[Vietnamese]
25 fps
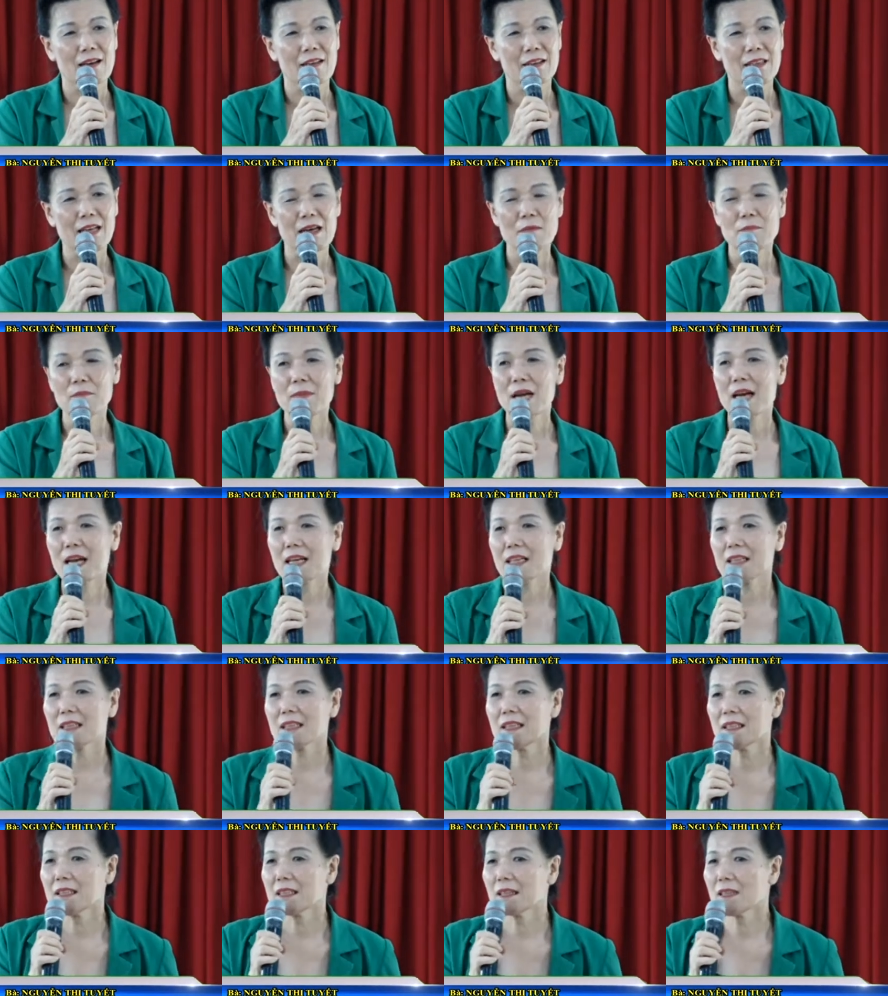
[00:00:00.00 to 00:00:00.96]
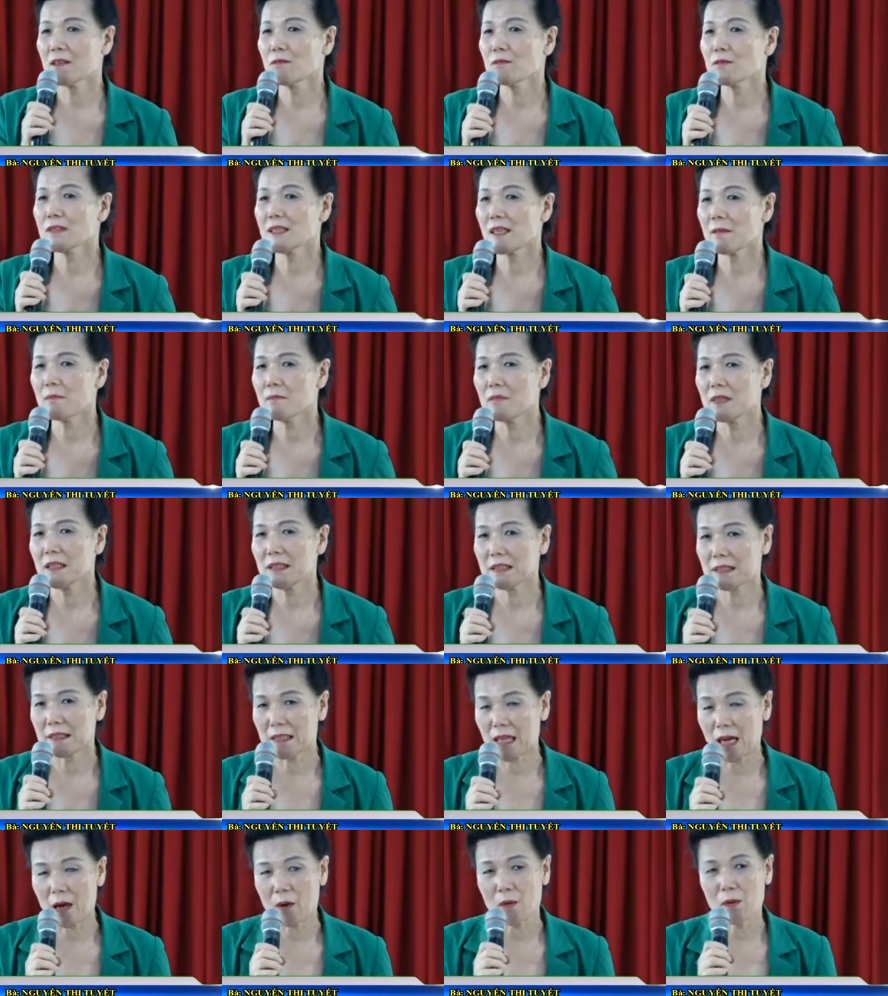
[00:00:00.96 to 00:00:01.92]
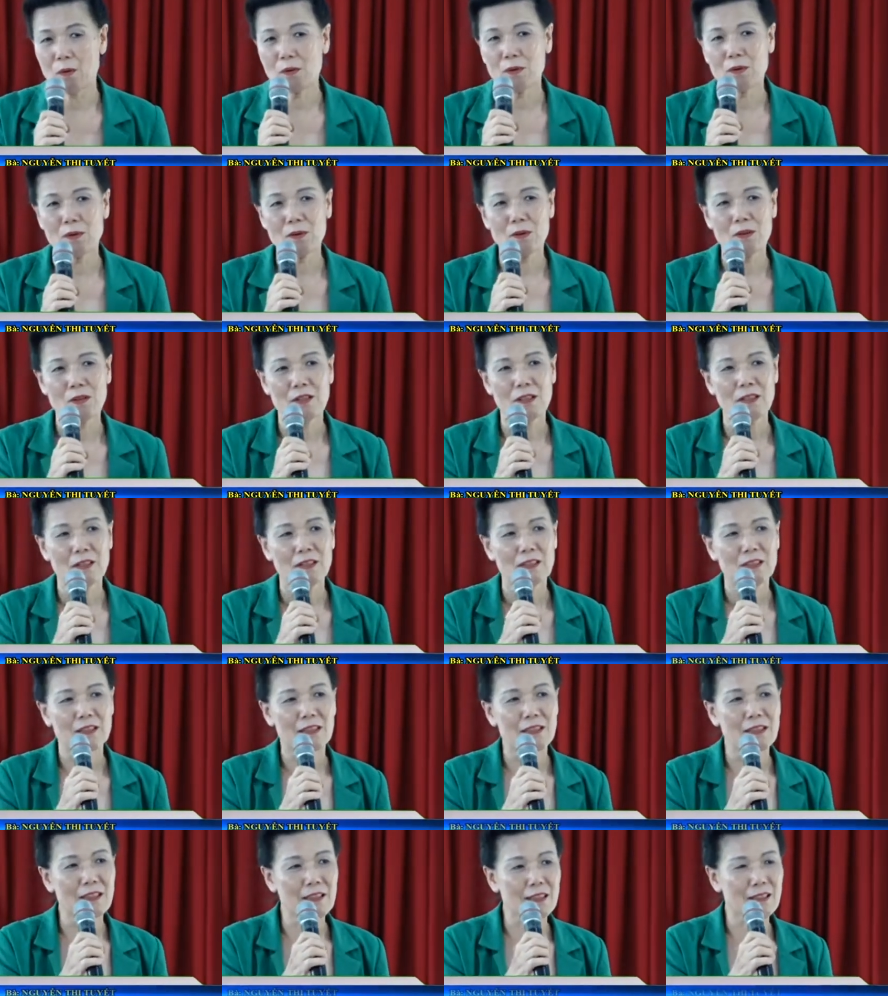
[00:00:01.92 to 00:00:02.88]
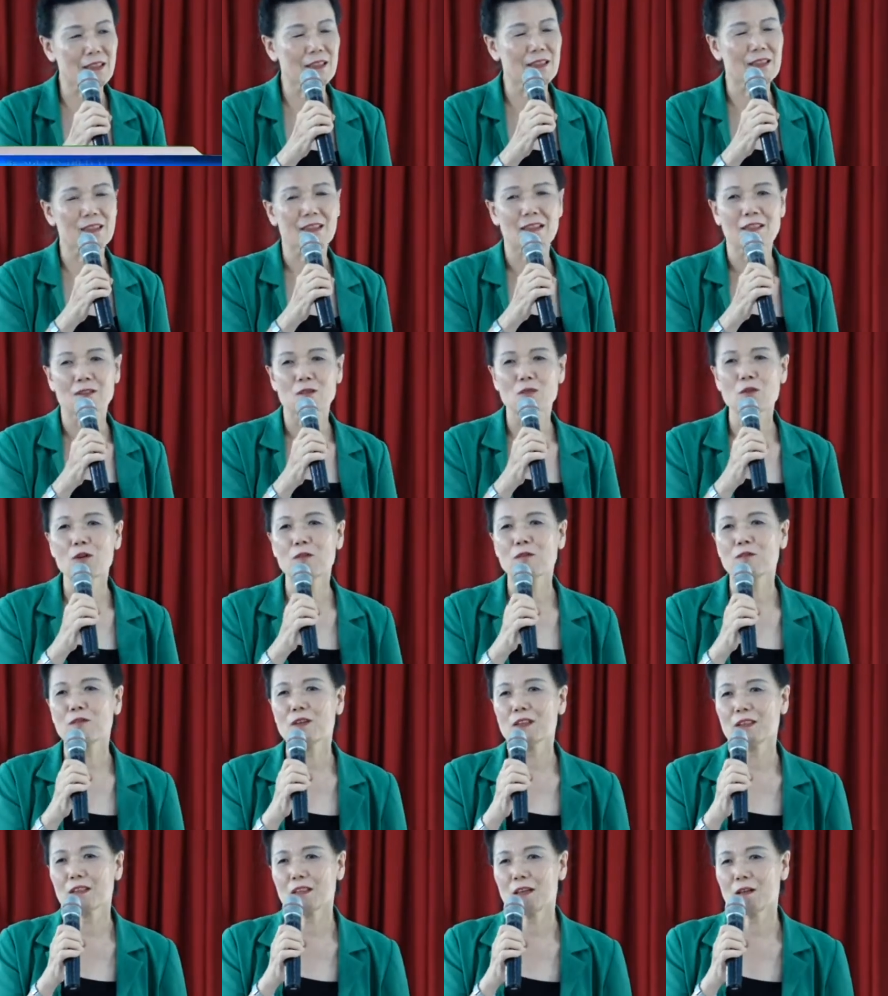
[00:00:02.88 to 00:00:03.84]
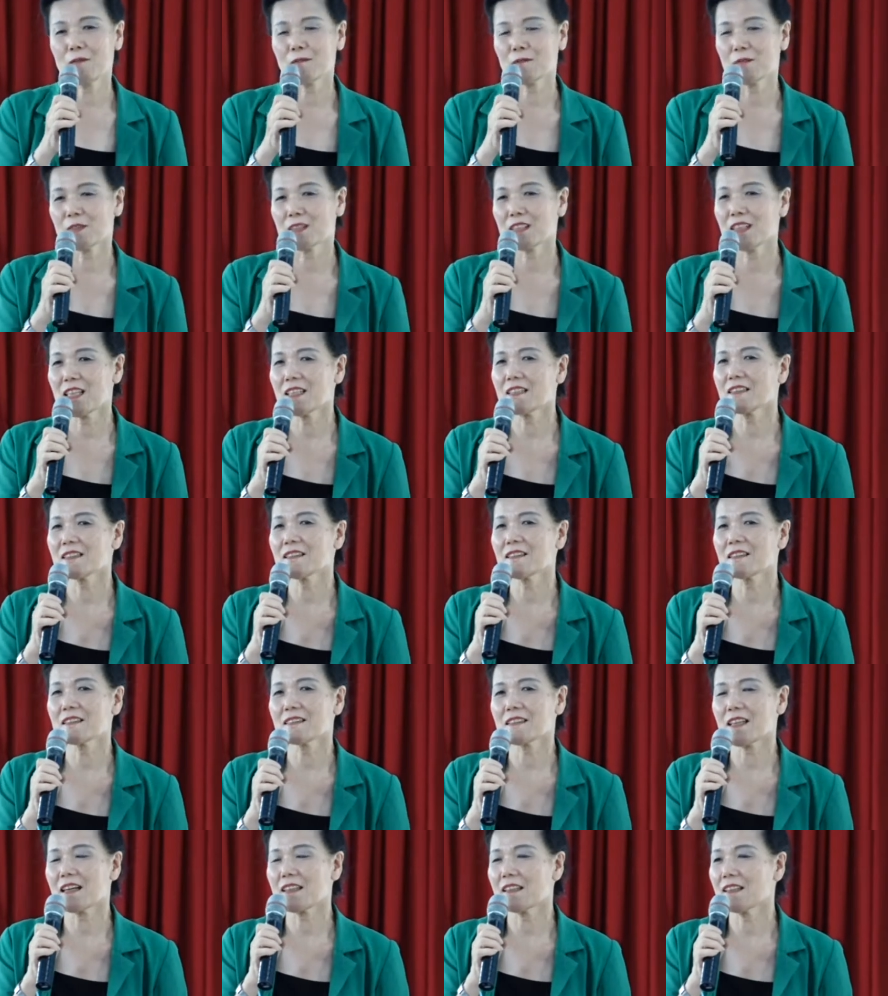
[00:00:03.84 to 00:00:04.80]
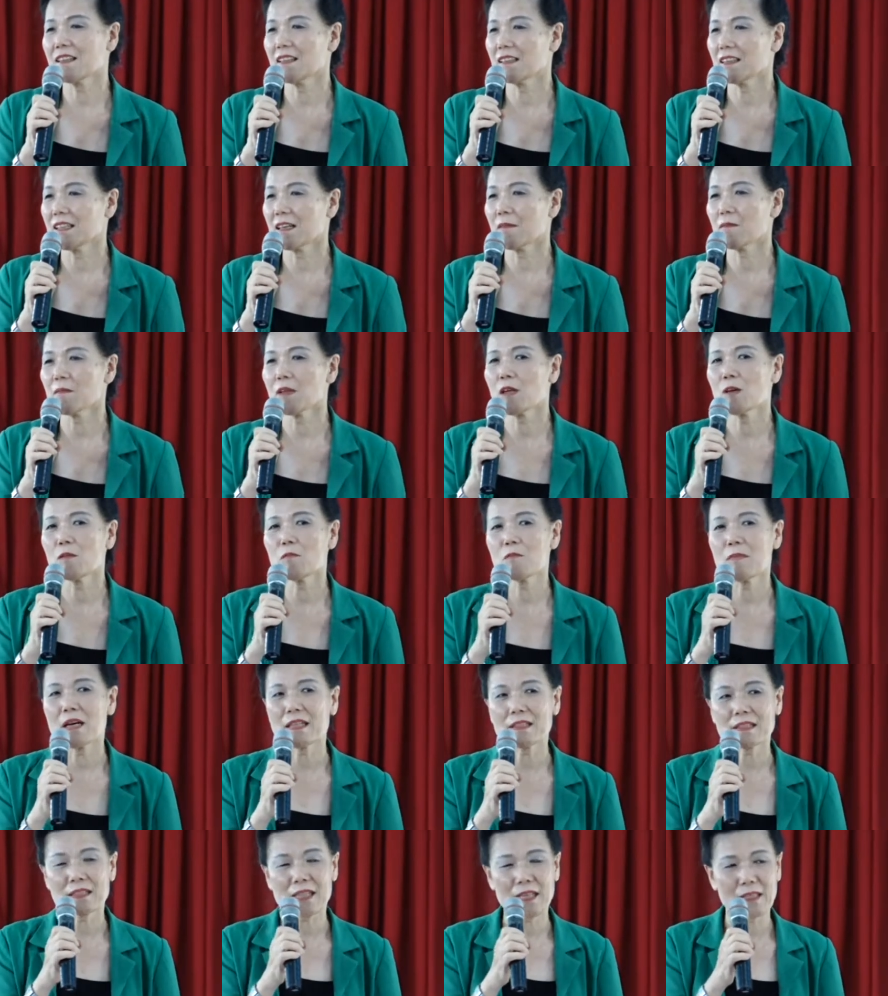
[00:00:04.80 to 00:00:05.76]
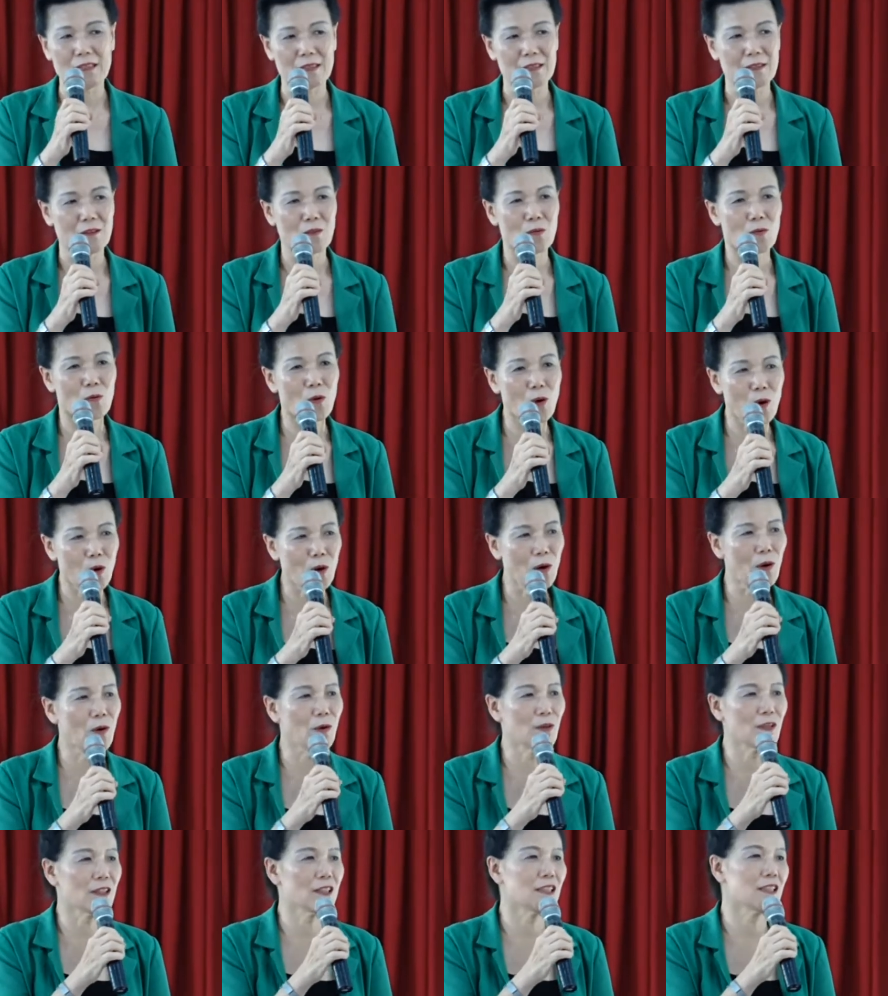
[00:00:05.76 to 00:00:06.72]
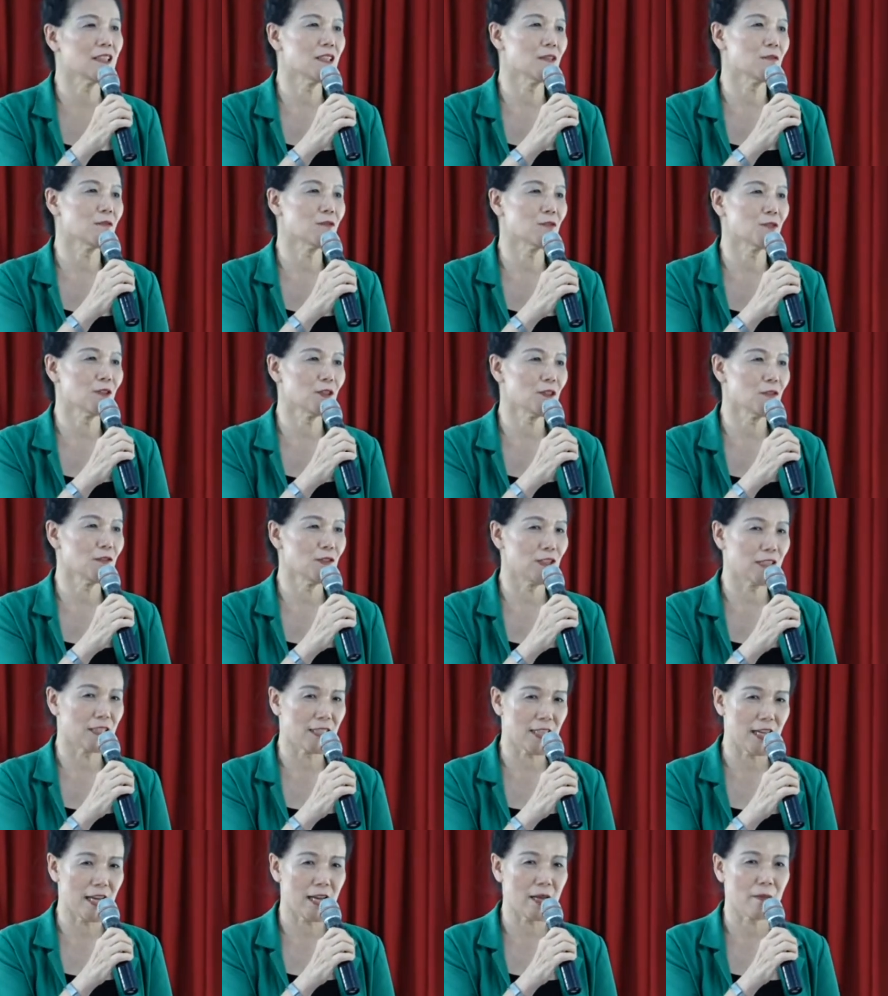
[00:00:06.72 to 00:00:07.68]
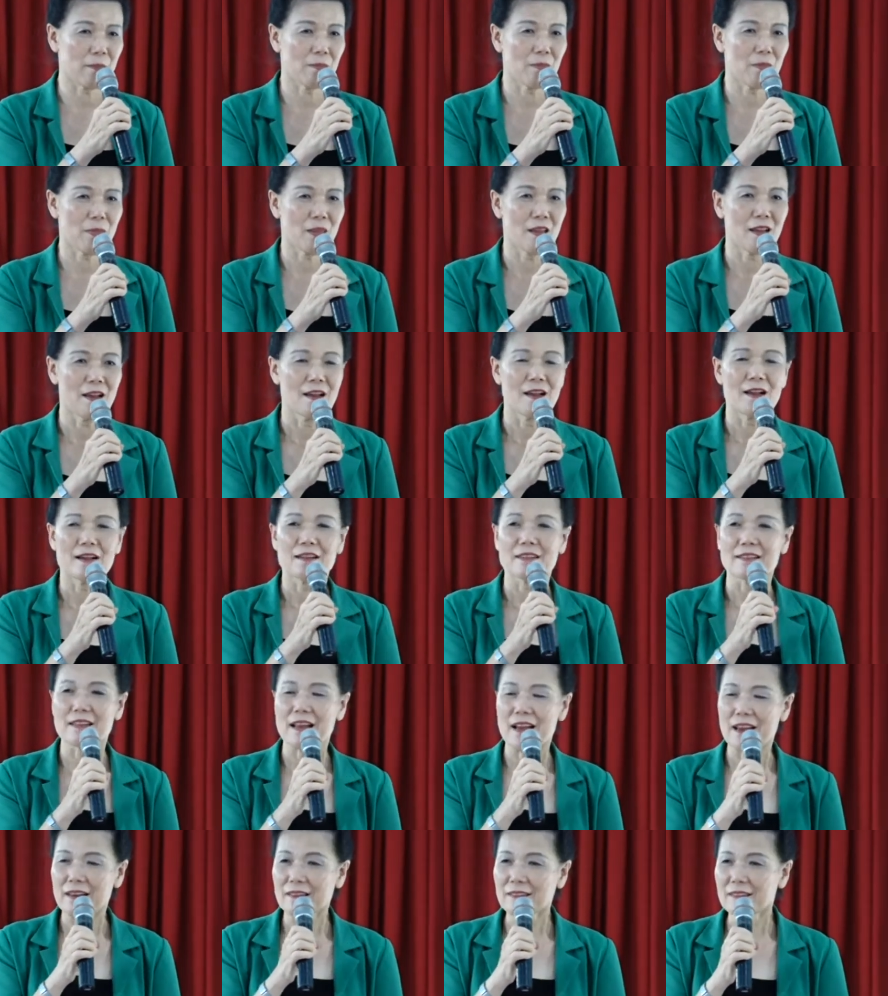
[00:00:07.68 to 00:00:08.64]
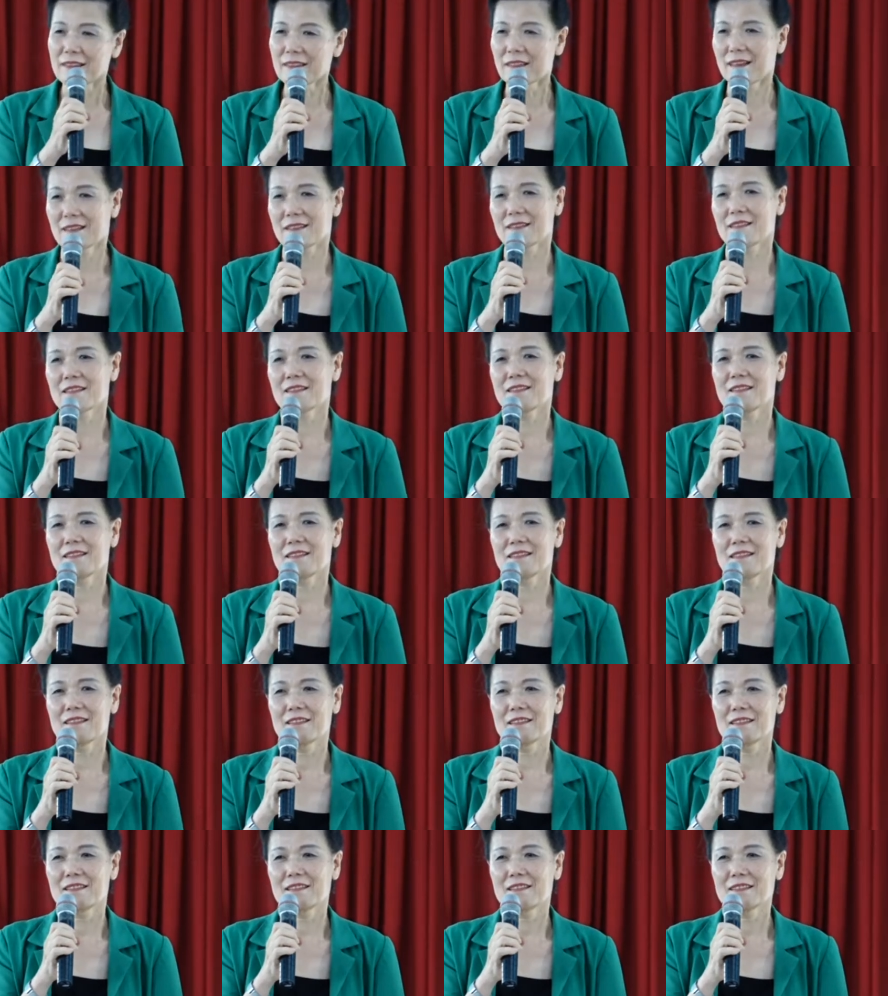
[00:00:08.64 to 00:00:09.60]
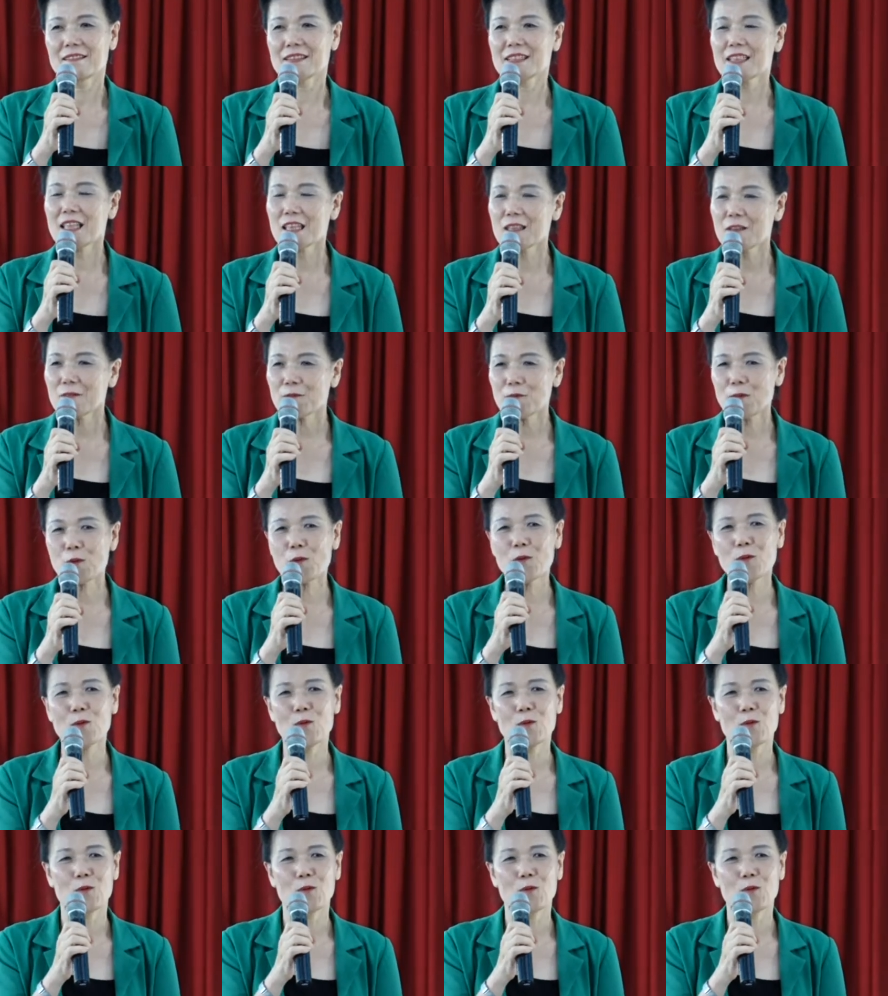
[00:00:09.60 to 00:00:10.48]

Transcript: năm 2016 thì cuộc vận động xây dựng gia đình năm 2036 của Hội Liên hiệp Phụ nữ Việt Nam đã được chính phủ